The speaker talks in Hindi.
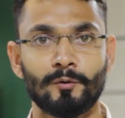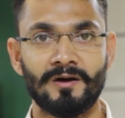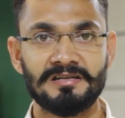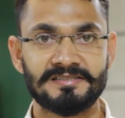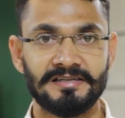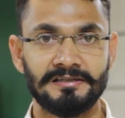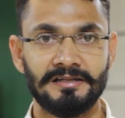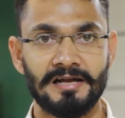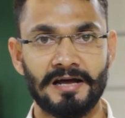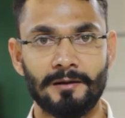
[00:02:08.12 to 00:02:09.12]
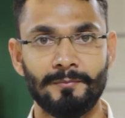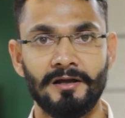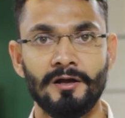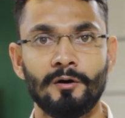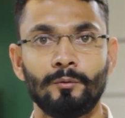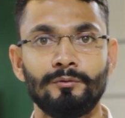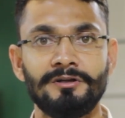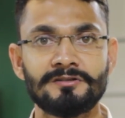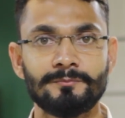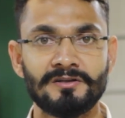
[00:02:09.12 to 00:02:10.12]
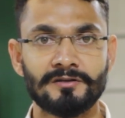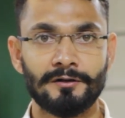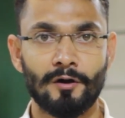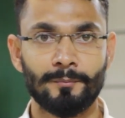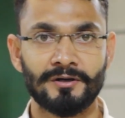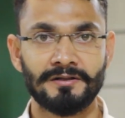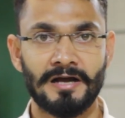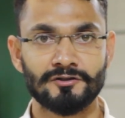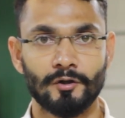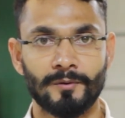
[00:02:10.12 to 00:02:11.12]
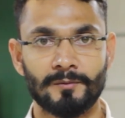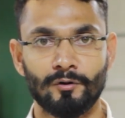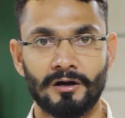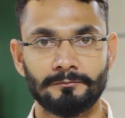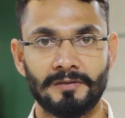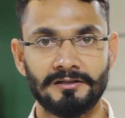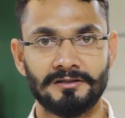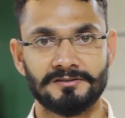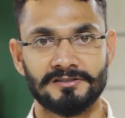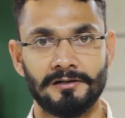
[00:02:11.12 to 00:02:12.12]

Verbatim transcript: प्रोफाइल सीट दिनारा में 19 में से 9 प्रत्याशियों पर मुकदमा दर्ज